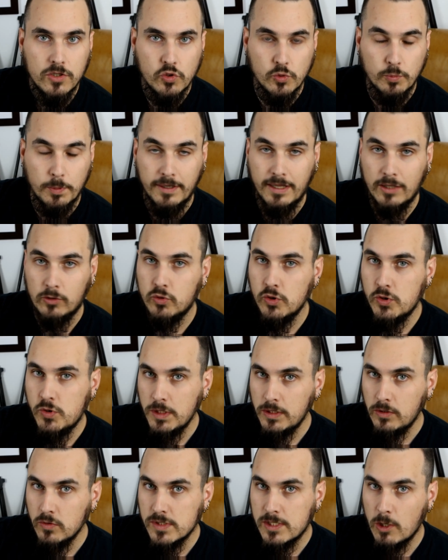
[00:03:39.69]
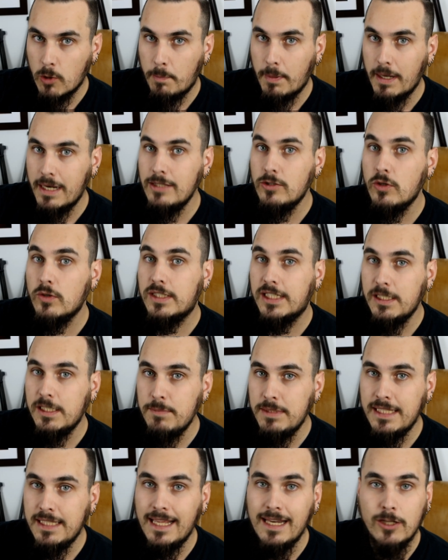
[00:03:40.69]
Je vous préviens tout de suite, nous allons parler de
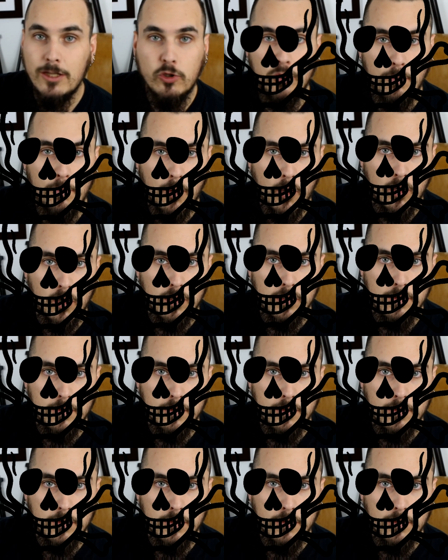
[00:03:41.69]
criminels et de morts.